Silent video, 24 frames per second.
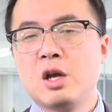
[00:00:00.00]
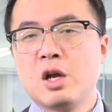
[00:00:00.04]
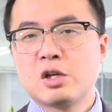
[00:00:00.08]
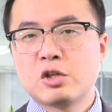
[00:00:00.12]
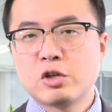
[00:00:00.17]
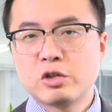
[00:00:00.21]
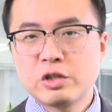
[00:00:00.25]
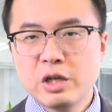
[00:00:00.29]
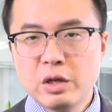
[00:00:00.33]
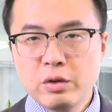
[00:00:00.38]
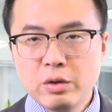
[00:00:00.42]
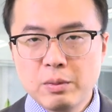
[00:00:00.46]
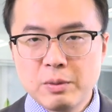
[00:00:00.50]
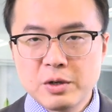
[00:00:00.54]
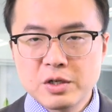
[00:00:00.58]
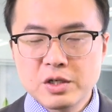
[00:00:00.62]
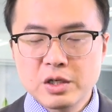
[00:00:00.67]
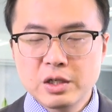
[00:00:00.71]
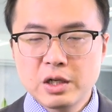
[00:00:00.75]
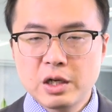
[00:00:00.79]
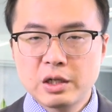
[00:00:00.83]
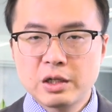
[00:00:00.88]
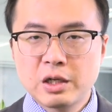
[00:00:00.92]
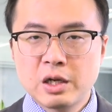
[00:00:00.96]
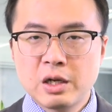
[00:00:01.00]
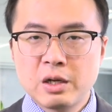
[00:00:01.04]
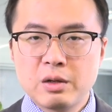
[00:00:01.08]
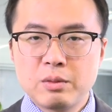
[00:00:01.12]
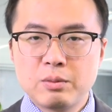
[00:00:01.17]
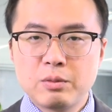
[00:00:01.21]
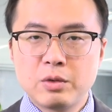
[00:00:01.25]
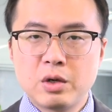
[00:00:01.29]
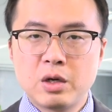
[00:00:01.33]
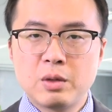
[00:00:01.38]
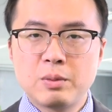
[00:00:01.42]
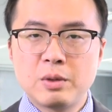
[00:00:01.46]
首先，我们知道呢，
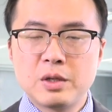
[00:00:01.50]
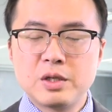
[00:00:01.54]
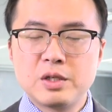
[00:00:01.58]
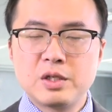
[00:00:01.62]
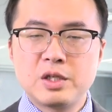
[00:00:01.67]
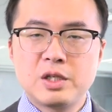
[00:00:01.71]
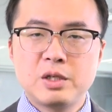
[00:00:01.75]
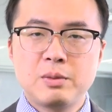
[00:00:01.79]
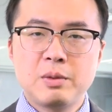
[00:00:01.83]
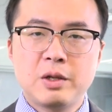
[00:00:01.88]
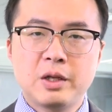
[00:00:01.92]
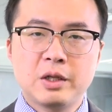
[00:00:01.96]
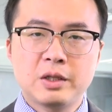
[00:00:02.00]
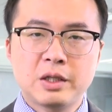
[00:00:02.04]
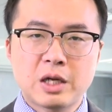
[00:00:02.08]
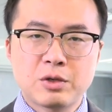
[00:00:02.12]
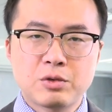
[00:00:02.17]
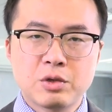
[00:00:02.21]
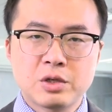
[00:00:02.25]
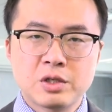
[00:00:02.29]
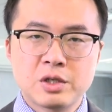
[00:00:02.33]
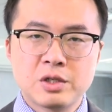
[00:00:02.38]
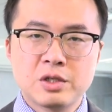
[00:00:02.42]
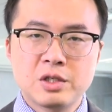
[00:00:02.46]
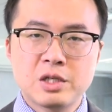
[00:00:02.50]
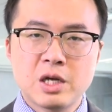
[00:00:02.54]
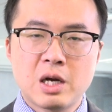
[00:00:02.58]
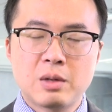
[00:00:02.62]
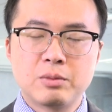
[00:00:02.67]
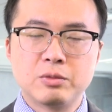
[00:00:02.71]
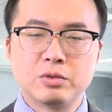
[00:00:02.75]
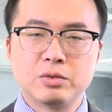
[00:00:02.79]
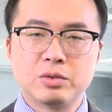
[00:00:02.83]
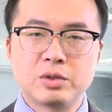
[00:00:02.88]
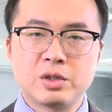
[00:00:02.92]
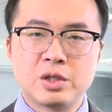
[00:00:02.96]
墨尔本西面的大学城项
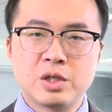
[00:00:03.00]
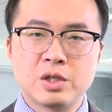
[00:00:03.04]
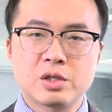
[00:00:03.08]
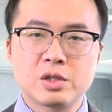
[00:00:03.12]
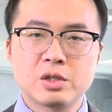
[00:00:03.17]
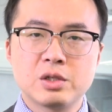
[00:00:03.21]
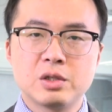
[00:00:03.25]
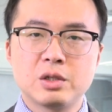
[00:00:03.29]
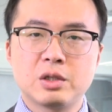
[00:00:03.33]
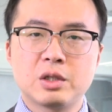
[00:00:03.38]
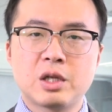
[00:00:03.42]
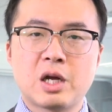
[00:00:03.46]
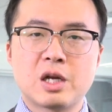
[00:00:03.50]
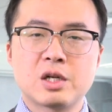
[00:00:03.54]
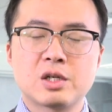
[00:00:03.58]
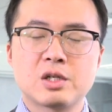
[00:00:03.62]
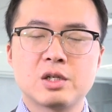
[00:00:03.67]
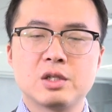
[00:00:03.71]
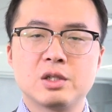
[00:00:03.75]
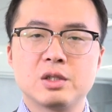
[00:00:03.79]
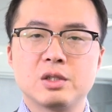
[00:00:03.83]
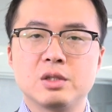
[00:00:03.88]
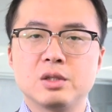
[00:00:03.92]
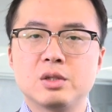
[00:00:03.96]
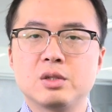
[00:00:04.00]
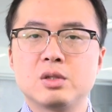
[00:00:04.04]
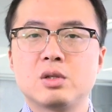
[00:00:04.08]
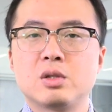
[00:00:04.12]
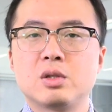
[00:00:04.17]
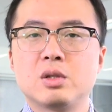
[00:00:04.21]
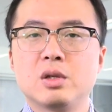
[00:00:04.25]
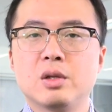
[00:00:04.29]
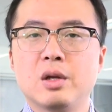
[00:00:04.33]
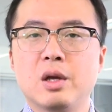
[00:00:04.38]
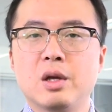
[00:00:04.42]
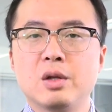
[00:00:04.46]
目，其实它是
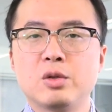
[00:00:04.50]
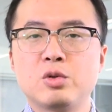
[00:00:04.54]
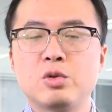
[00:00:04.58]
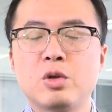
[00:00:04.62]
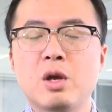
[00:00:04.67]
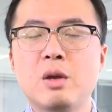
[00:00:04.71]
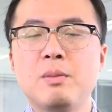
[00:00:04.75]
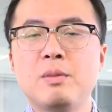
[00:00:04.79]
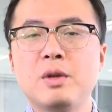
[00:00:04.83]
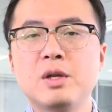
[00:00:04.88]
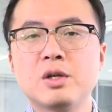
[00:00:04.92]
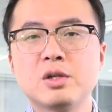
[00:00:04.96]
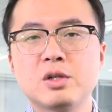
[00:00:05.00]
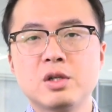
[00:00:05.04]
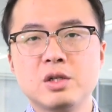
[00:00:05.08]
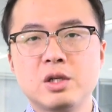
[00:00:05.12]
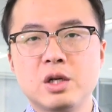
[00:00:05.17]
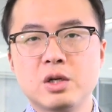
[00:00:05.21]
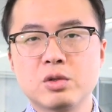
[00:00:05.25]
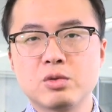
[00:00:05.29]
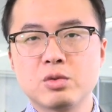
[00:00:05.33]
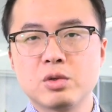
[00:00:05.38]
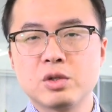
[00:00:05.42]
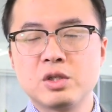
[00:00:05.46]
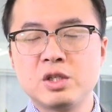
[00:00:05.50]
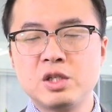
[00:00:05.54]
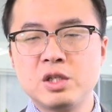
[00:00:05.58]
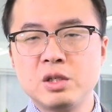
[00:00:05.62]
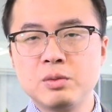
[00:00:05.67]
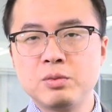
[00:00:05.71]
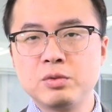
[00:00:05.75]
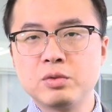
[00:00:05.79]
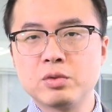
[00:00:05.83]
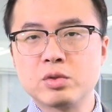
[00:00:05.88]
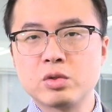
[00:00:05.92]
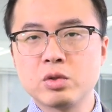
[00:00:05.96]
呃全名是叫做西
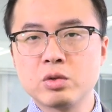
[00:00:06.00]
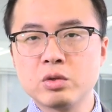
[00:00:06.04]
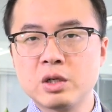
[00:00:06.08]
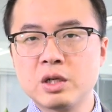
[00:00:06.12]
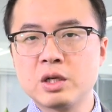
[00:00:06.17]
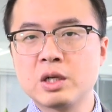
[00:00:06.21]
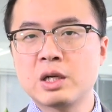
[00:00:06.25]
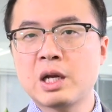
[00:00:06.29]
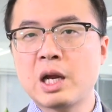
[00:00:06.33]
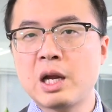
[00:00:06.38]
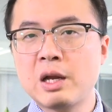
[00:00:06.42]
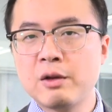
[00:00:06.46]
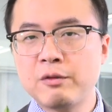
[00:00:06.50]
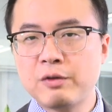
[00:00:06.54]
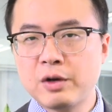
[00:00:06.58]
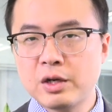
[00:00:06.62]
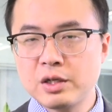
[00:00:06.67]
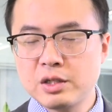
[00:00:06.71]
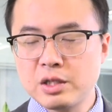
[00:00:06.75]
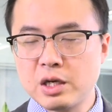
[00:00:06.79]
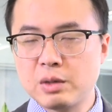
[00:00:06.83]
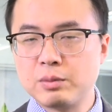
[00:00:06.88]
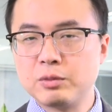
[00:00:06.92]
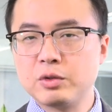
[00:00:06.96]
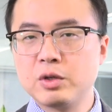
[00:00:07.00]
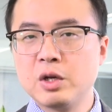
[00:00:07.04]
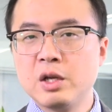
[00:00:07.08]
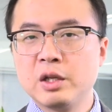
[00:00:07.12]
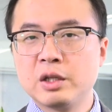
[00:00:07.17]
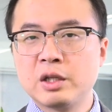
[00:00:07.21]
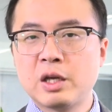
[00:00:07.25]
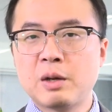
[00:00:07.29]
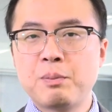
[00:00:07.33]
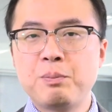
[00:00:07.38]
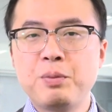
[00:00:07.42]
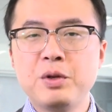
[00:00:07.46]
部综合开发项目，
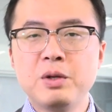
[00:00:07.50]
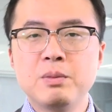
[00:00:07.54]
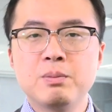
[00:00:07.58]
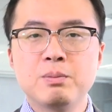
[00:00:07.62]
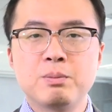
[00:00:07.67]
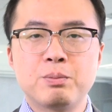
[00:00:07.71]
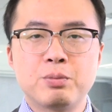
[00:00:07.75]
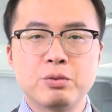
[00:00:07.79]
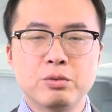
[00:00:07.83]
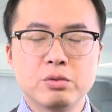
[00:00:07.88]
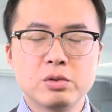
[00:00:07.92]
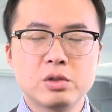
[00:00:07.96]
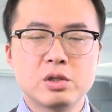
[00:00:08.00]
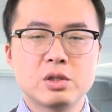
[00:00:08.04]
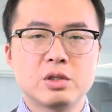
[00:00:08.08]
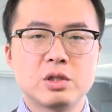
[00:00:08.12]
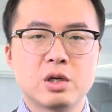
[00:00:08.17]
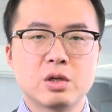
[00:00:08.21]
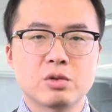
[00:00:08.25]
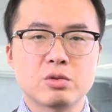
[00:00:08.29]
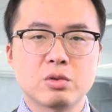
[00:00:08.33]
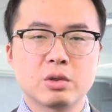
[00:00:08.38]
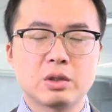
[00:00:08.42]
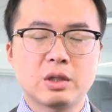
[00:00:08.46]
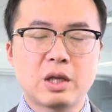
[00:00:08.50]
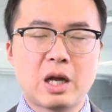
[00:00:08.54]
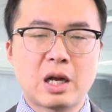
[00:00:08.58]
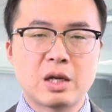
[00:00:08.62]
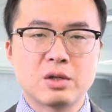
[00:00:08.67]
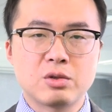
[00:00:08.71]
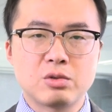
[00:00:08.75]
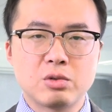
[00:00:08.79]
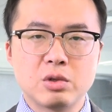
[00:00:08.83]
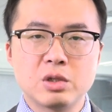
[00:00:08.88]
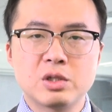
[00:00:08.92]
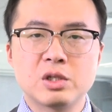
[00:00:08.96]
它并不是叫做大
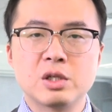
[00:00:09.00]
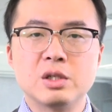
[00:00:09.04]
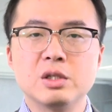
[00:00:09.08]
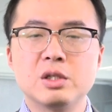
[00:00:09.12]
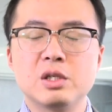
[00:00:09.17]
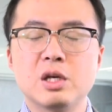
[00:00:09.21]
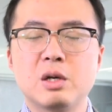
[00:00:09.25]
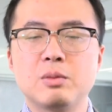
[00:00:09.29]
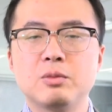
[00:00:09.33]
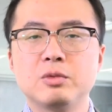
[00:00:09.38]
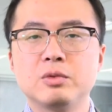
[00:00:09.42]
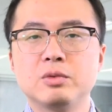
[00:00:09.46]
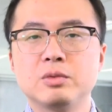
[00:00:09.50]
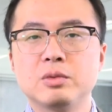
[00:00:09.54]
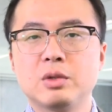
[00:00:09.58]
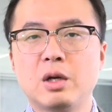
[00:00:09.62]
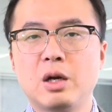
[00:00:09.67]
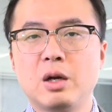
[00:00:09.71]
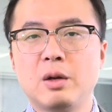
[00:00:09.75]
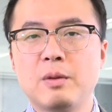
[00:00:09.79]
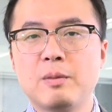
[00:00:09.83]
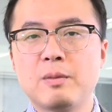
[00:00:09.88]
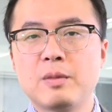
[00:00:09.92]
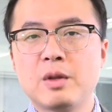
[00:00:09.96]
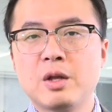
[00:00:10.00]
学城项目啊。